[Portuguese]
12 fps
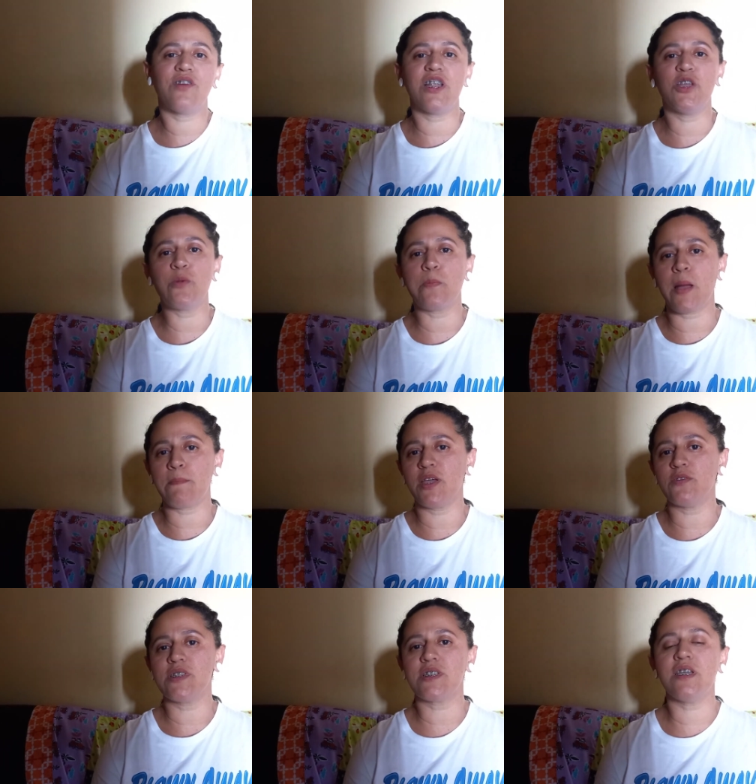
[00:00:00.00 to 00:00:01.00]
ali no
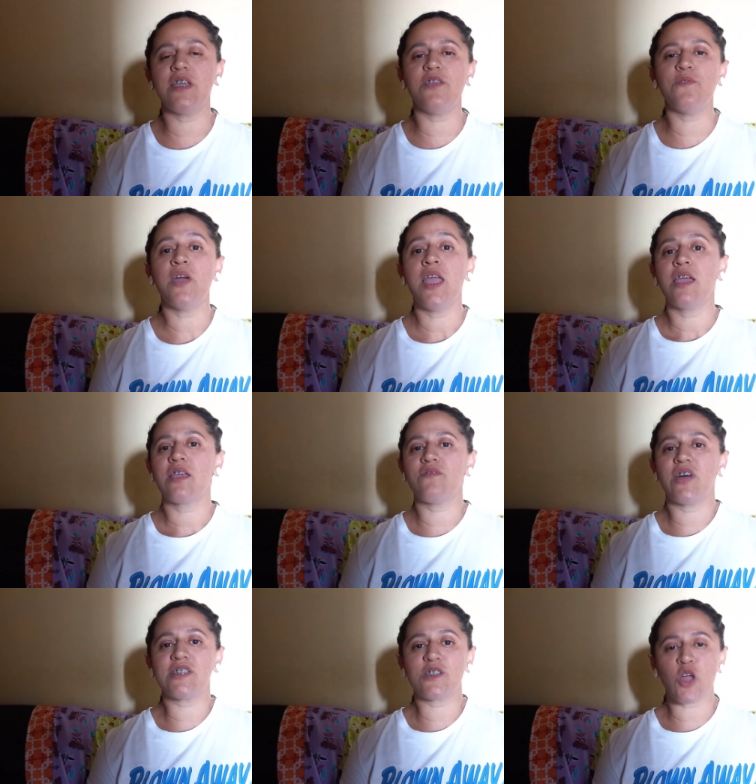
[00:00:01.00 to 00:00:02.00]
papelzinho, que
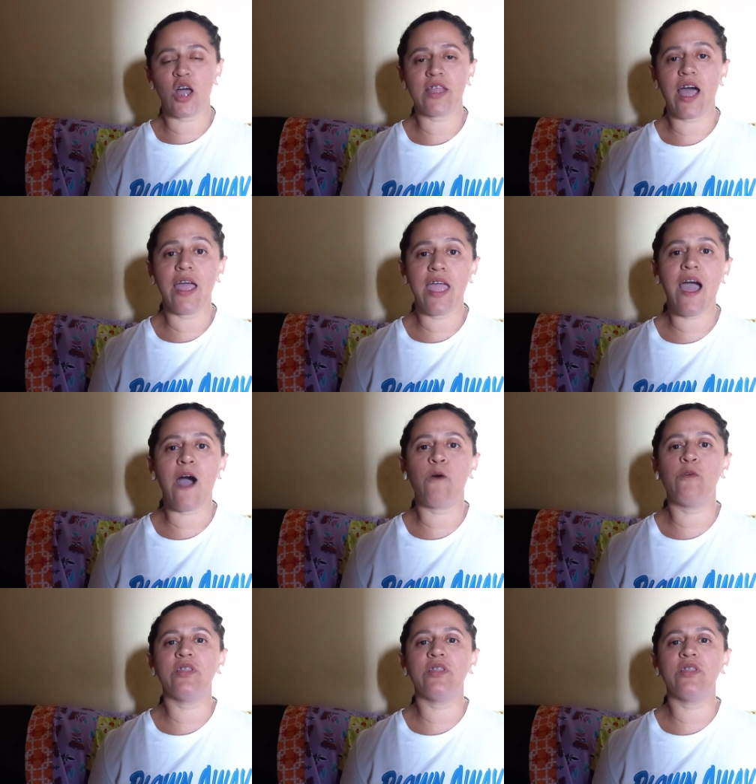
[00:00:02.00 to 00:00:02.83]
vai se tornar real.